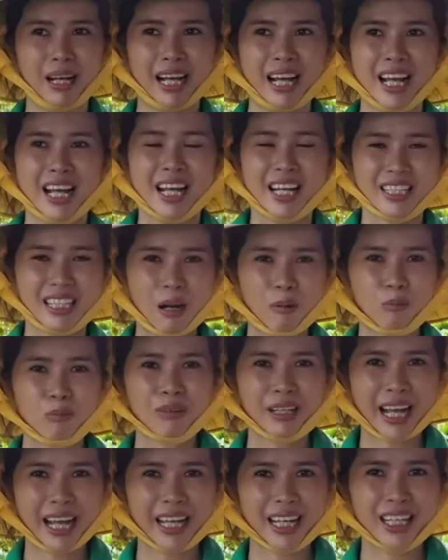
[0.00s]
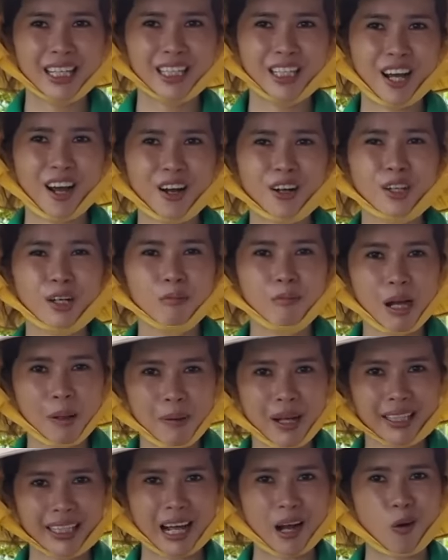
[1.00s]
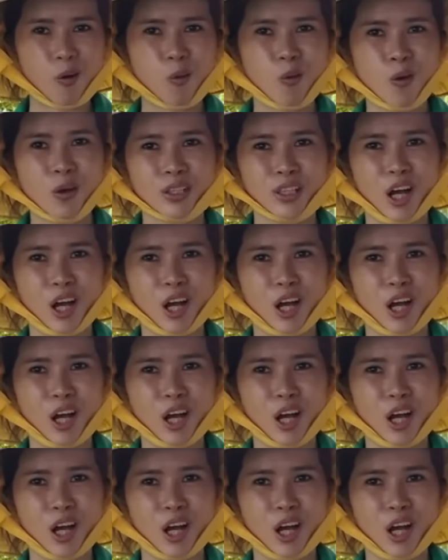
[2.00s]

mà trồng cây cho người mới bắt đầu,